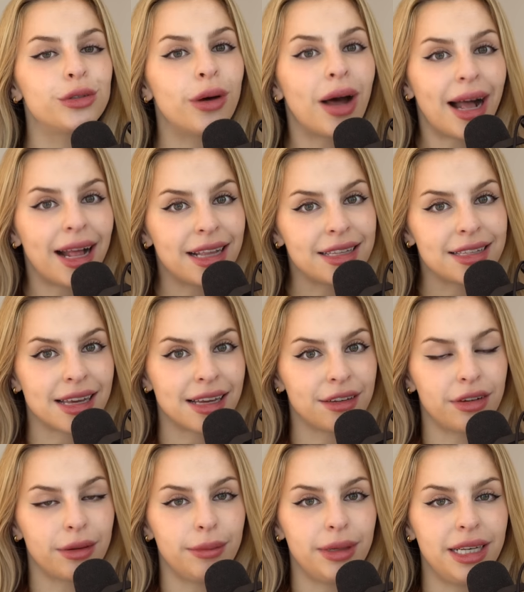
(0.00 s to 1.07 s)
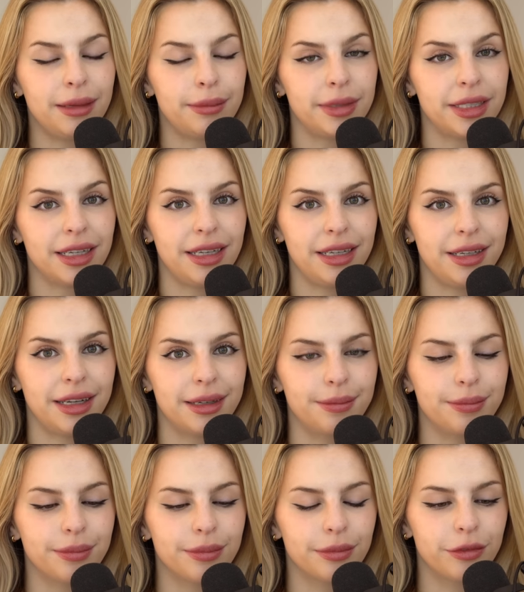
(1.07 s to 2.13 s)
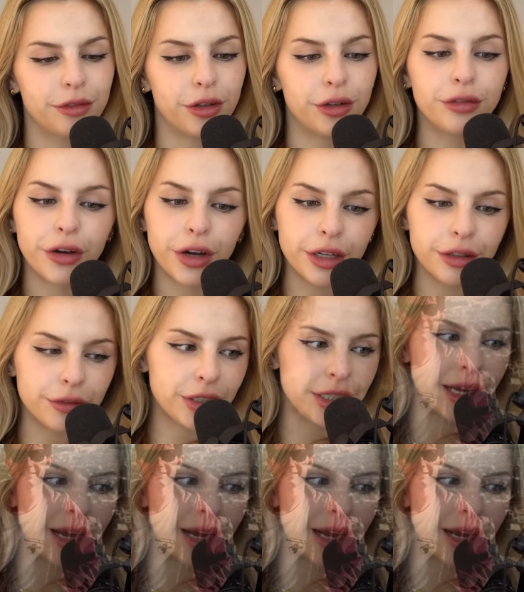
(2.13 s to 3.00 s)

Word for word: zu all seinen Familienmitgliedern. Von Freunden wird